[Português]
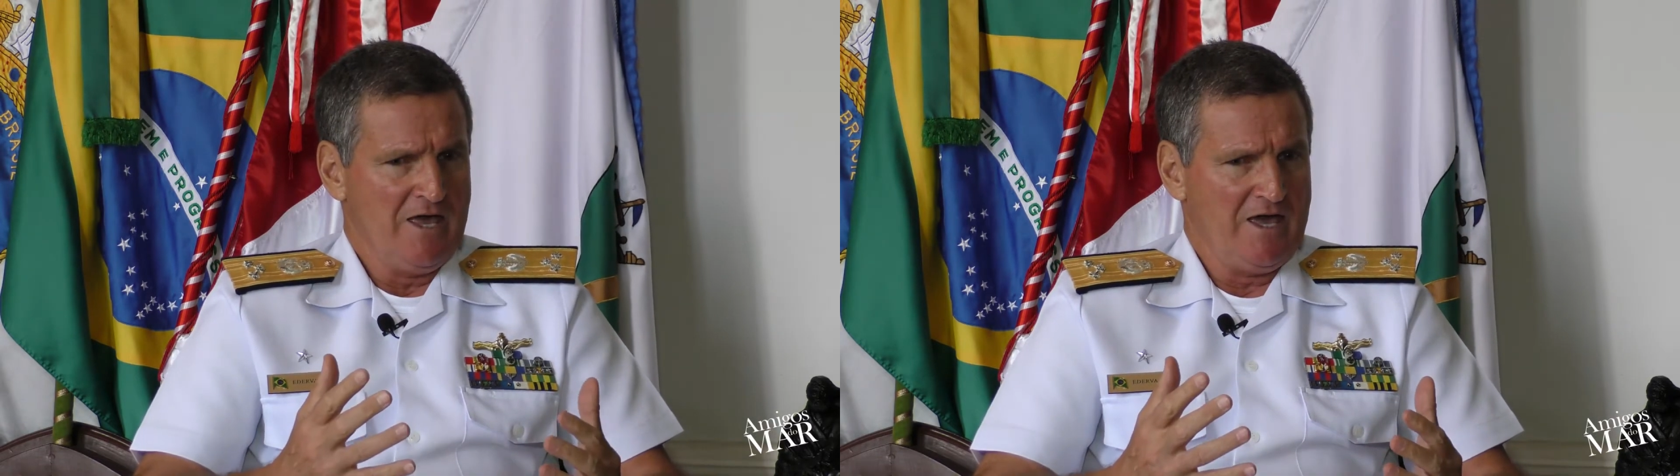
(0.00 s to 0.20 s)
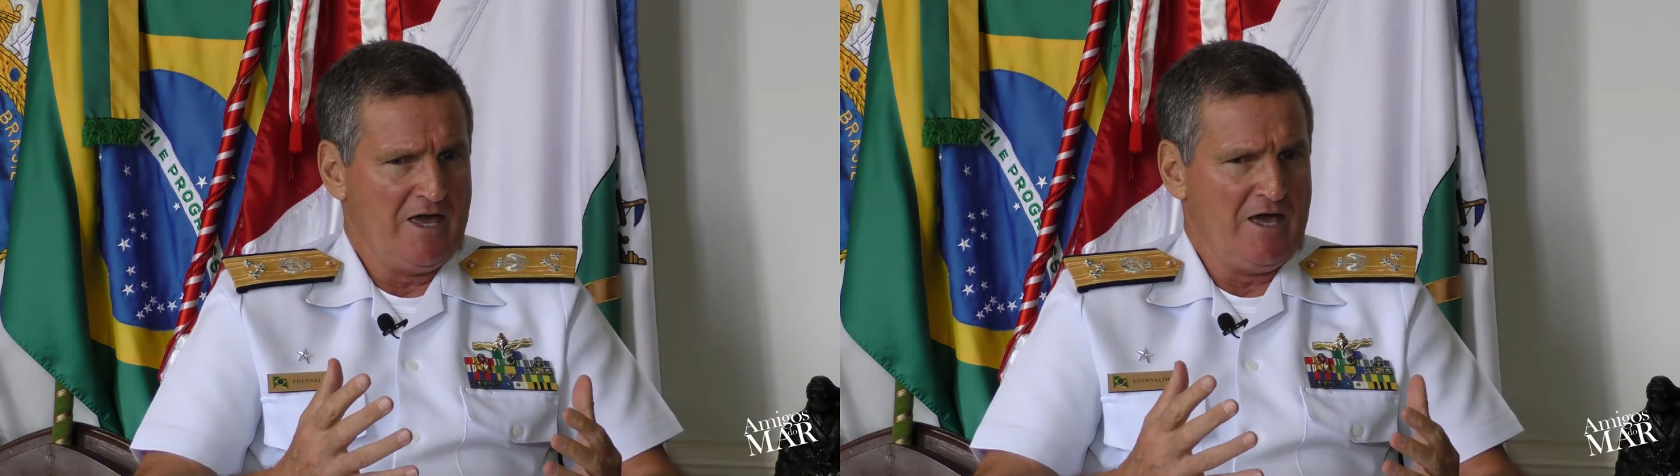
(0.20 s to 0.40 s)

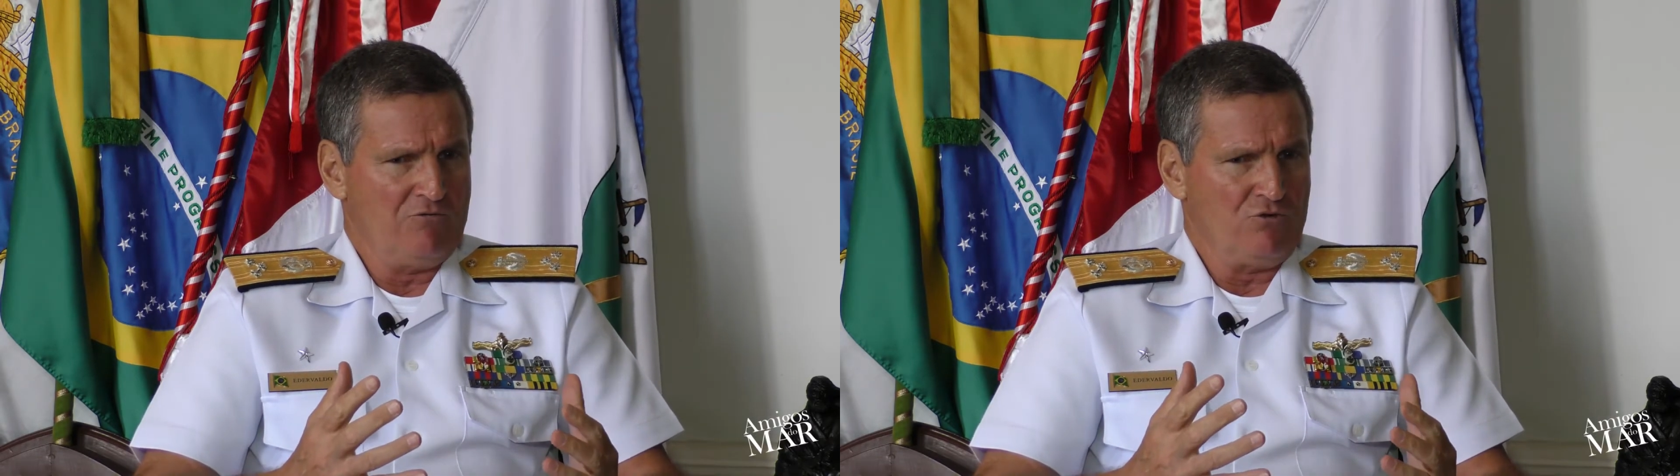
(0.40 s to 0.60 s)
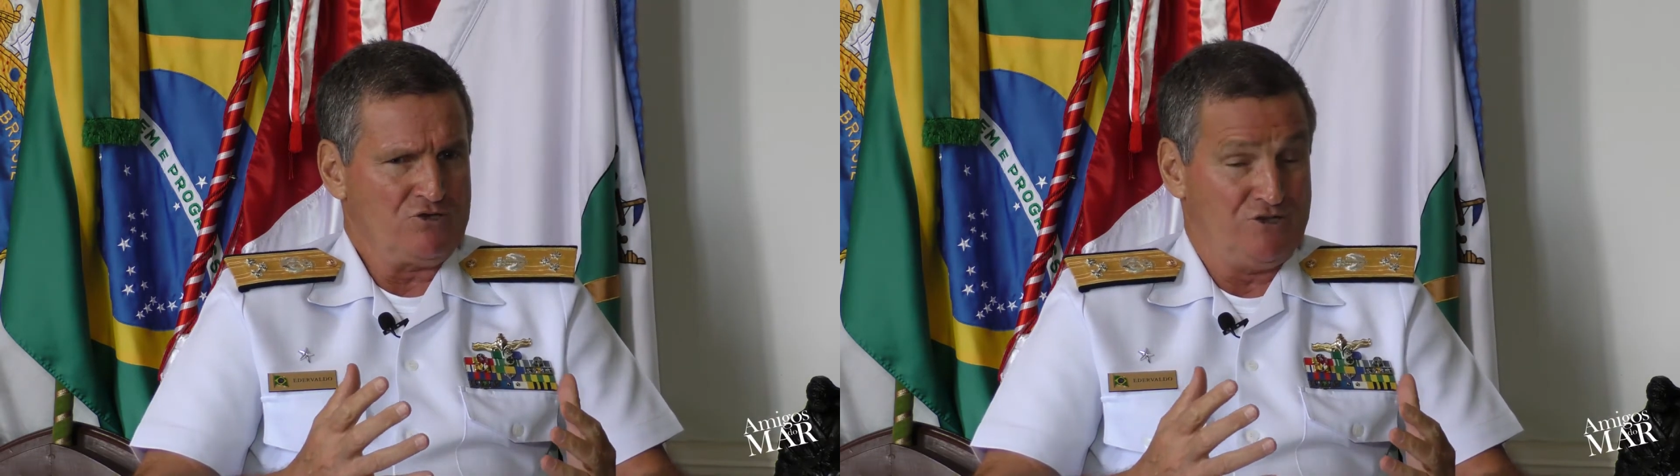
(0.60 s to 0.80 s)

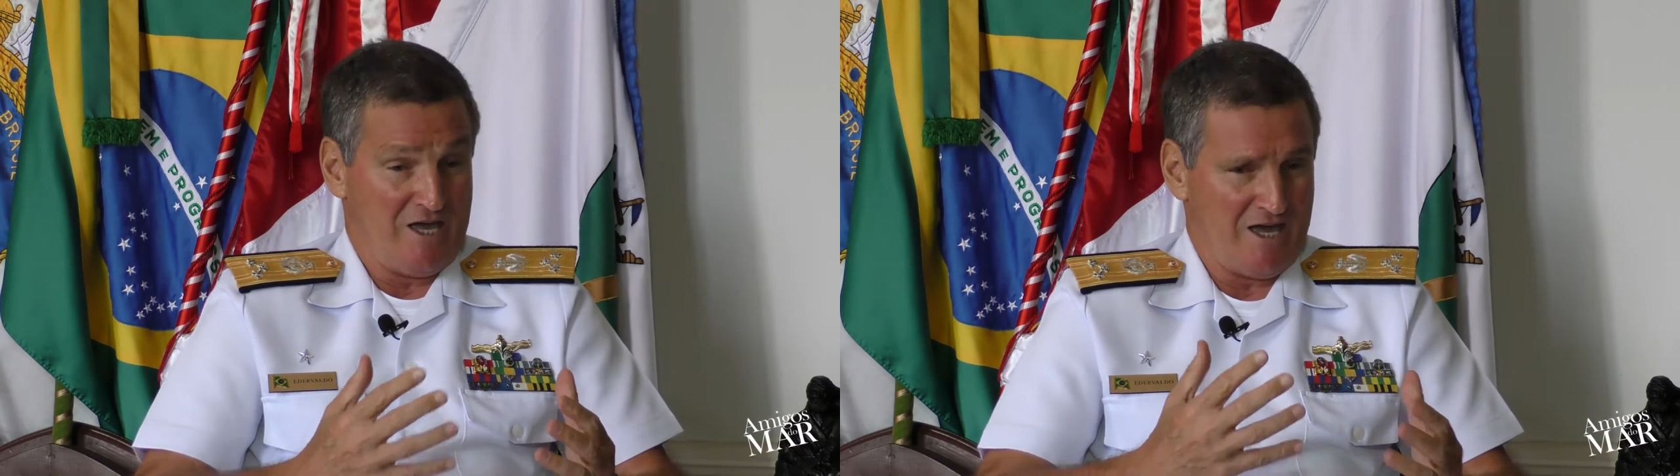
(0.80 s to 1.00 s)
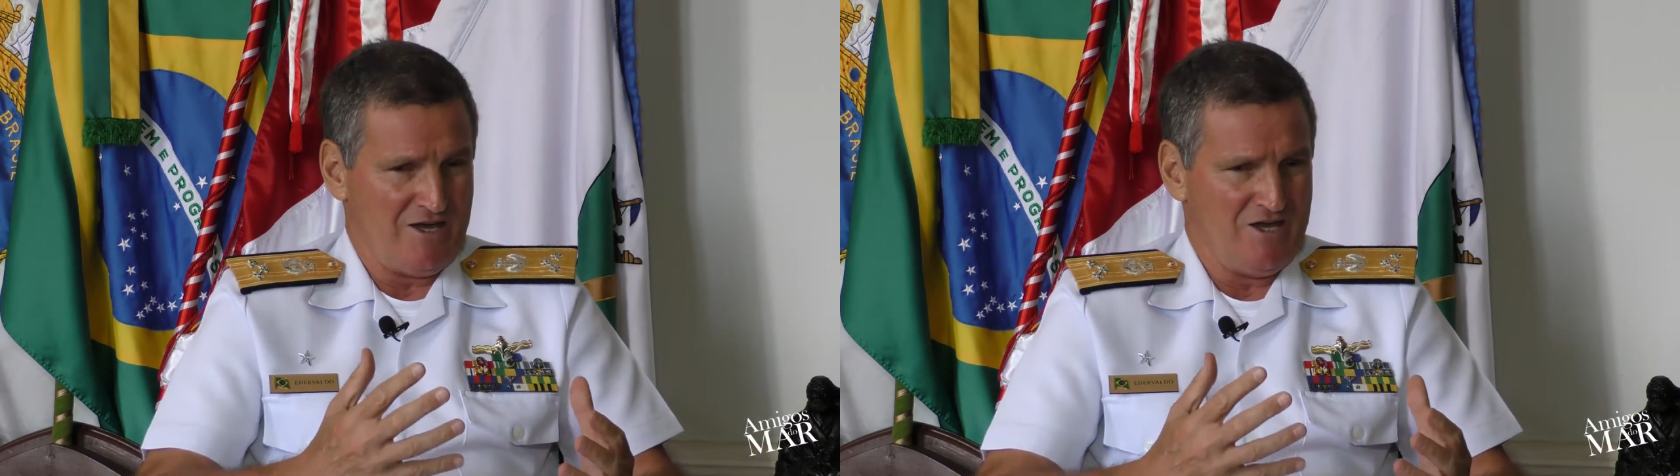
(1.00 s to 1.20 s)
é, você
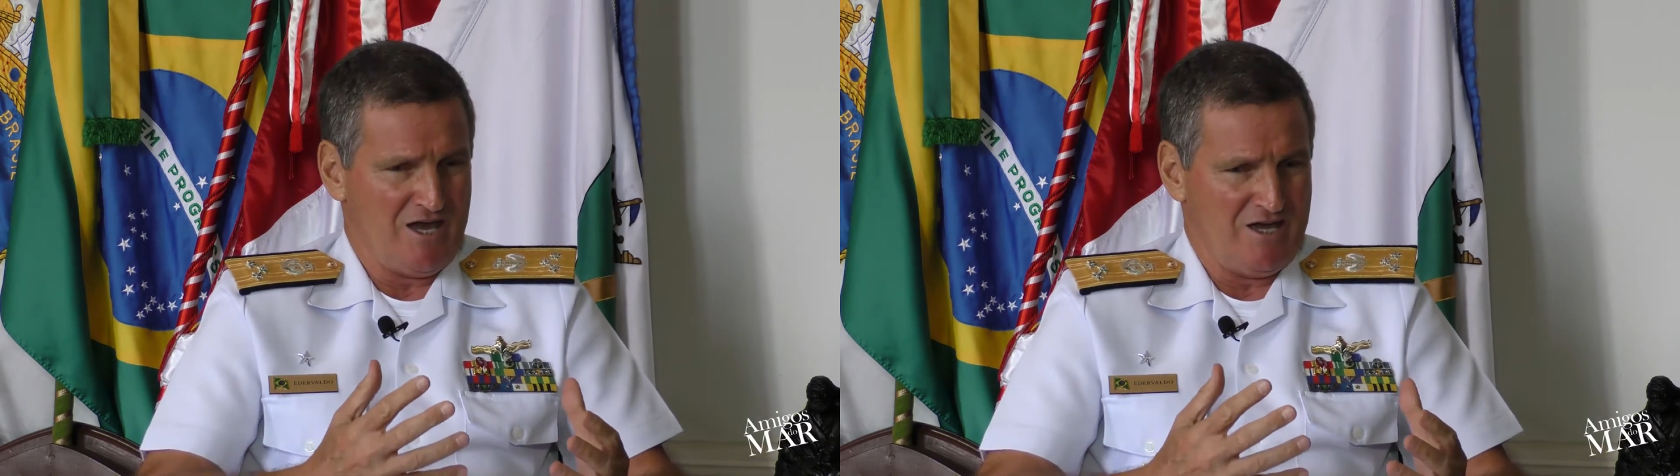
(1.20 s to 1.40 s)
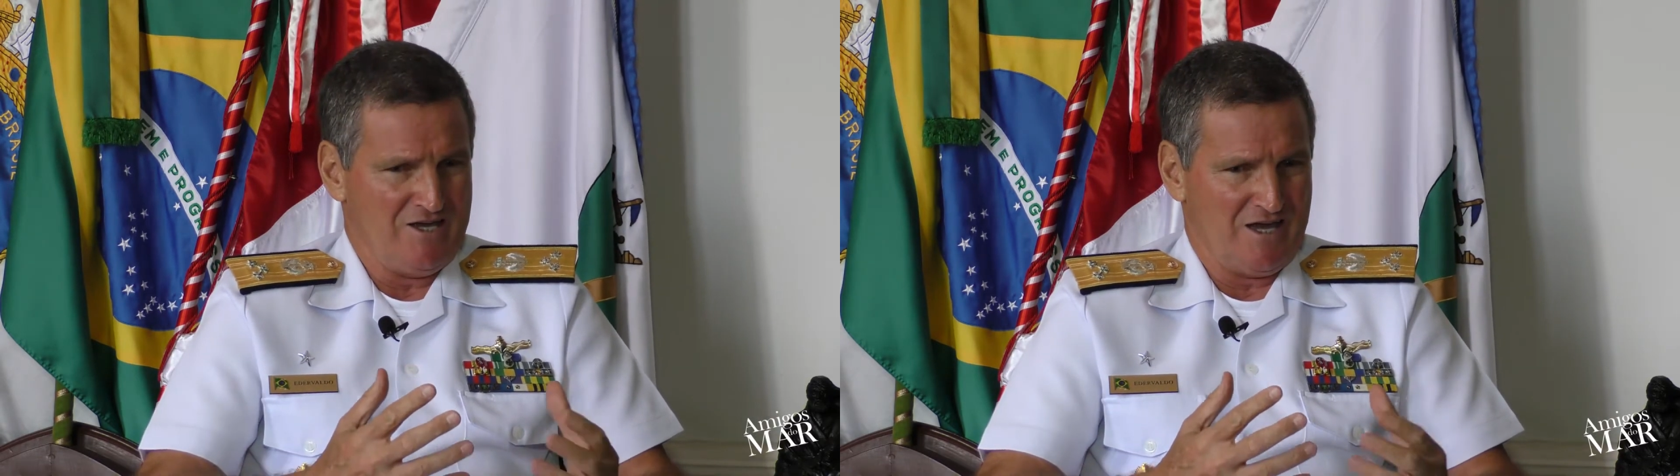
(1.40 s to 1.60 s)

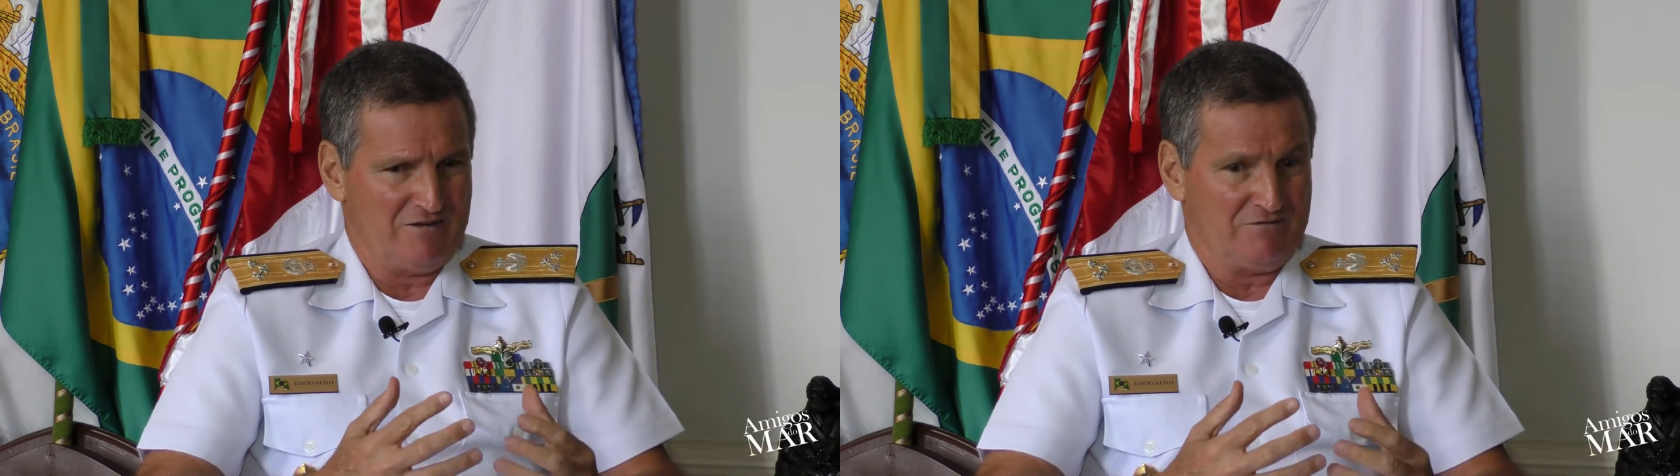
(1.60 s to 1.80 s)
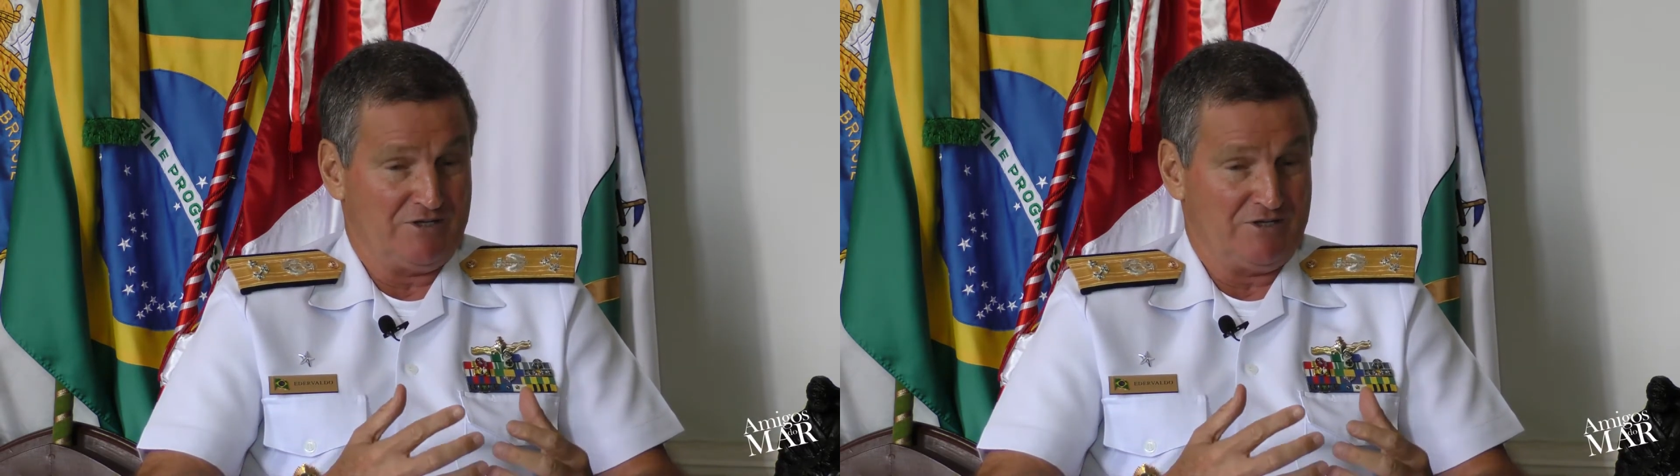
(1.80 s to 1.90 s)
ia, ia,